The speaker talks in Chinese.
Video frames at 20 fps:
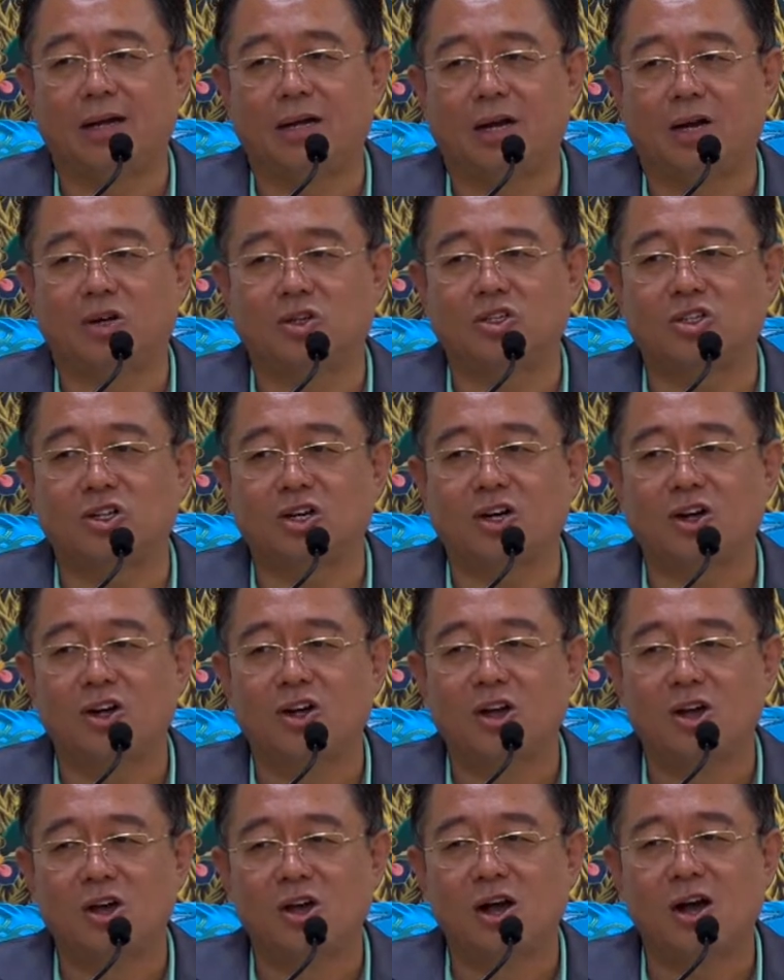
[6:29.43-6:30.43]
老师，
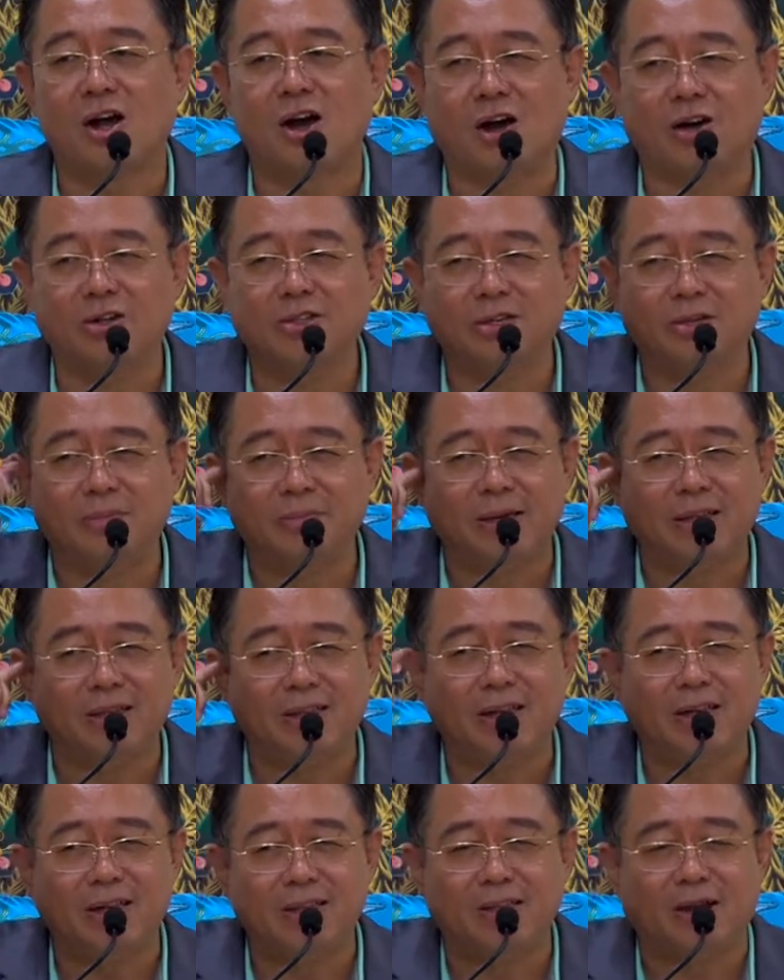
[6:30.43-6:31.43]
好久没
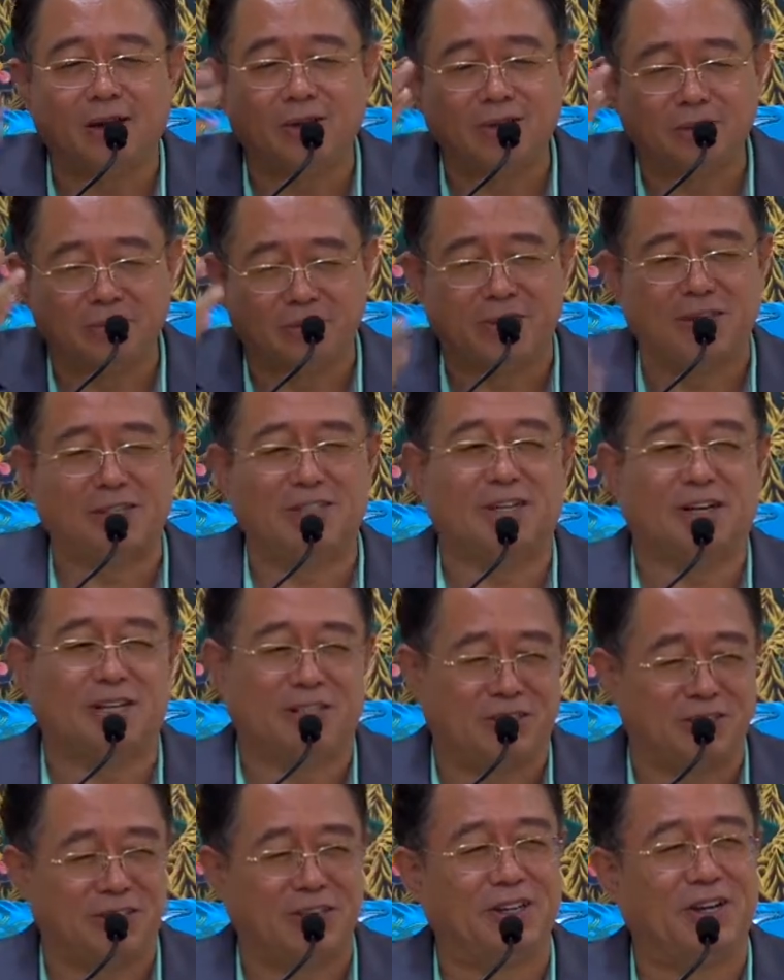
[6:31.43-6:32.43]
听到你们的
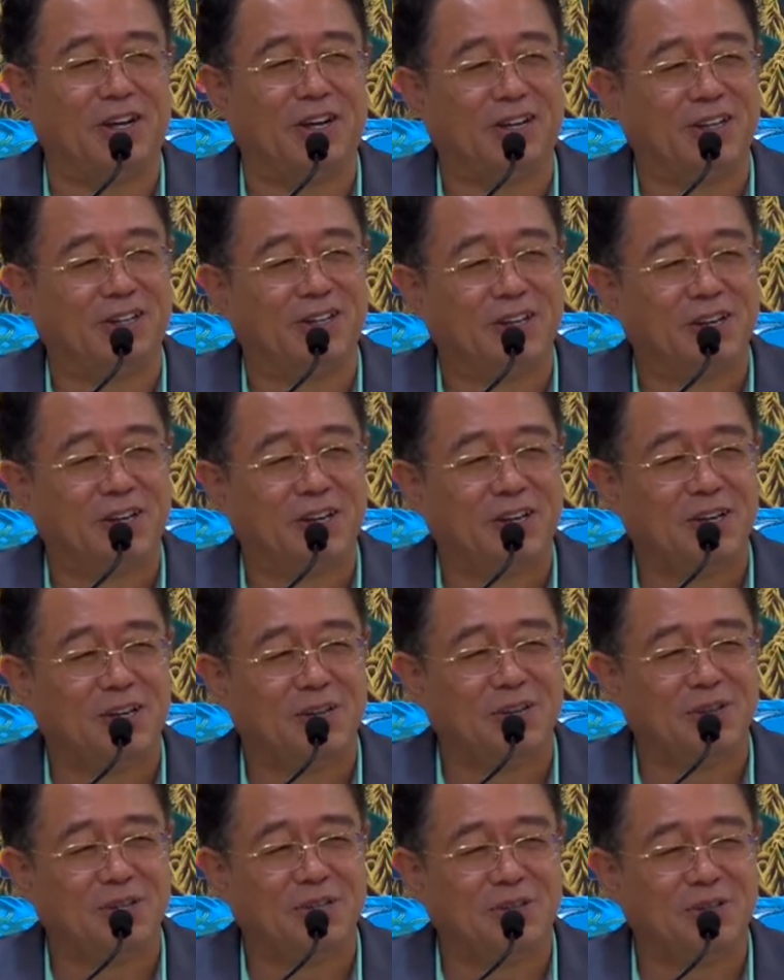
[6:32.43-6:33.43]
掌声了，有
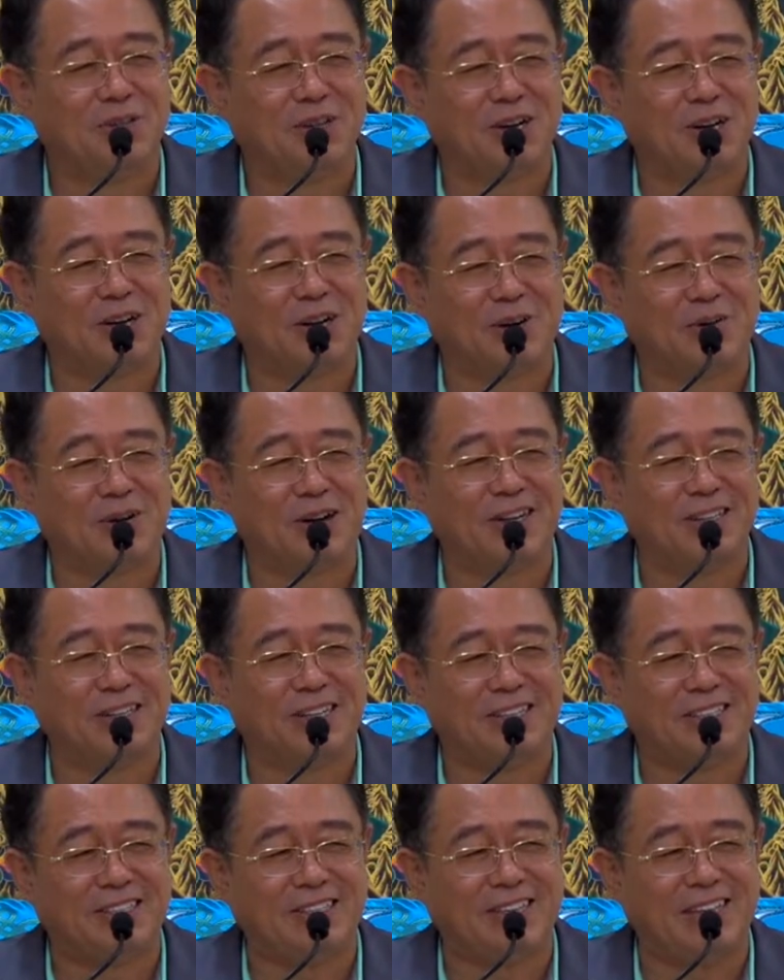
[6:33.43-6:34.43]
一种渴望
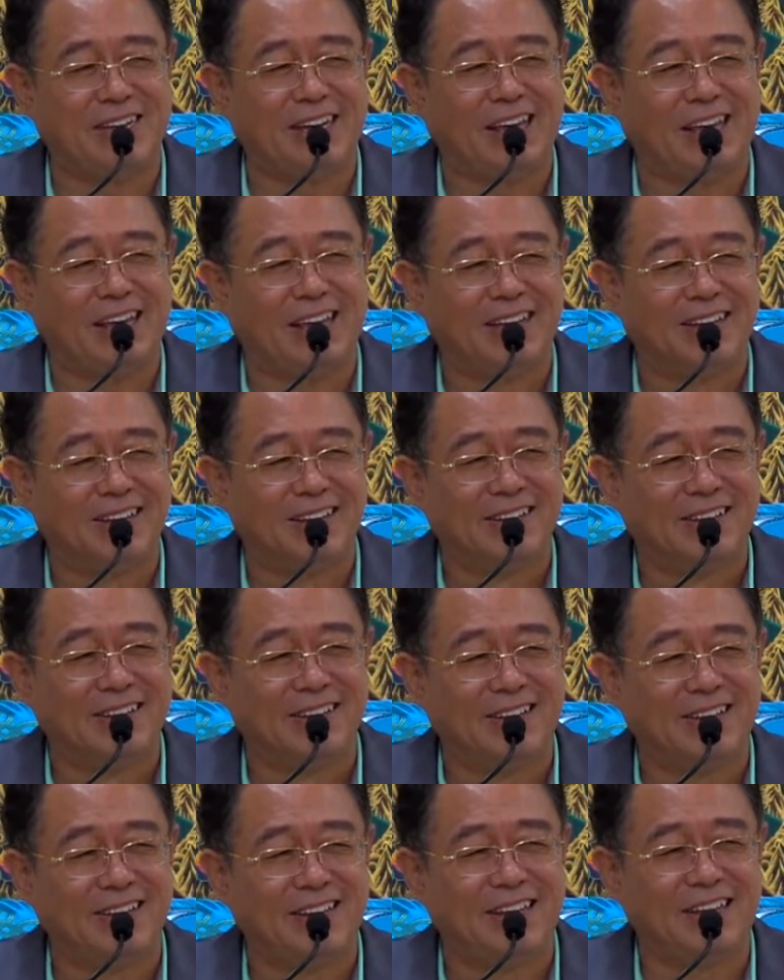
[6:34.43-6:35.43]
的心理，
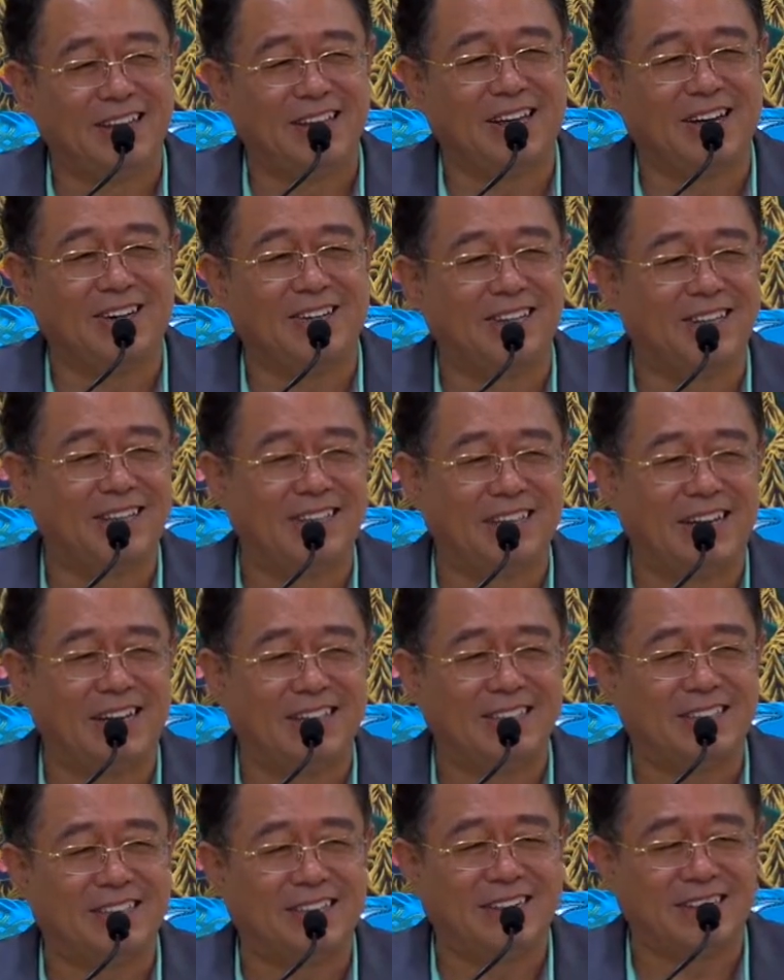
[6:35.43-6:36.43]
听到这个
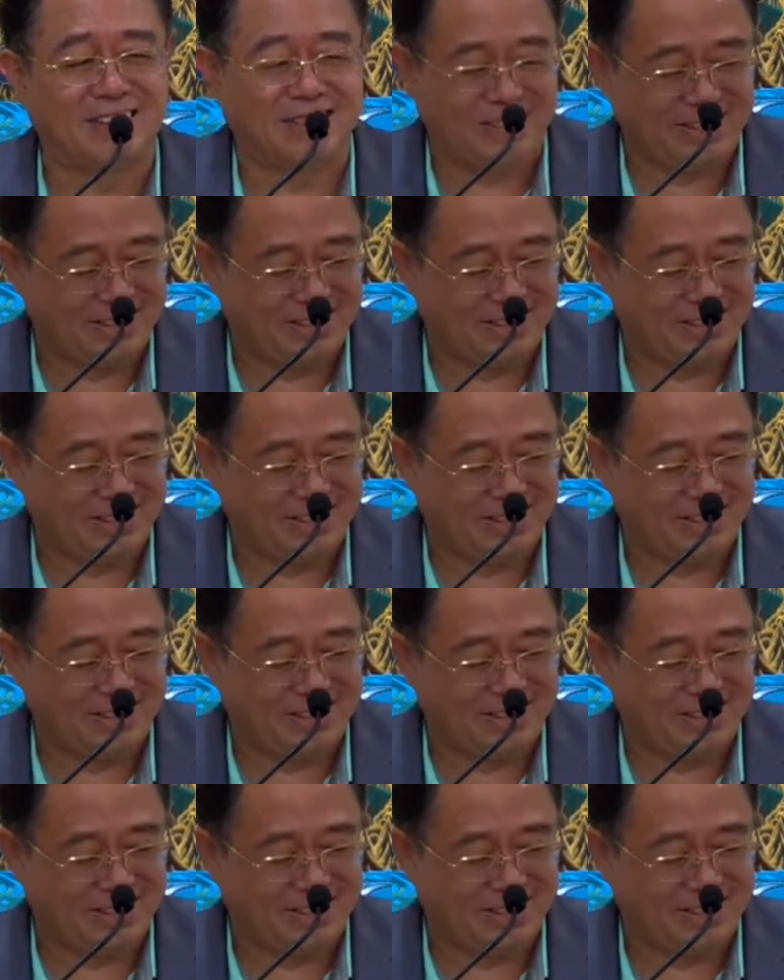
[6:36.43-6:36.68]
掌声。